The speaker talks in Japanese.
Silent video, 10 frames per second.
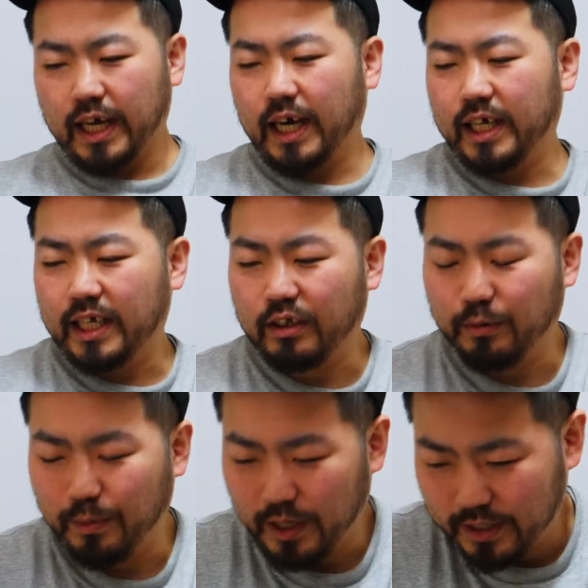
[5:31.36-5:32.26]
買いに行きたいと
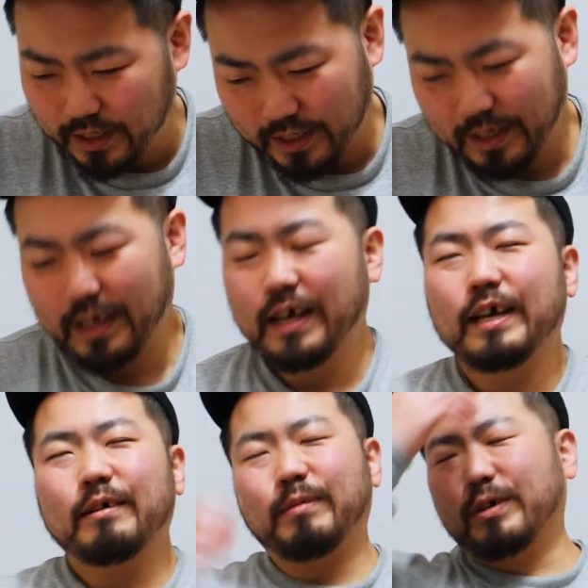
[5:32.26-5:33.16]
思います。
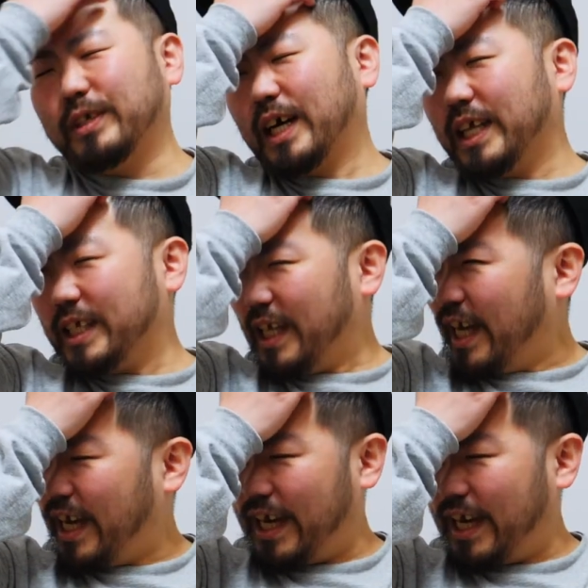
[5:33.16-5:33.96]
まあ、こんな感じで、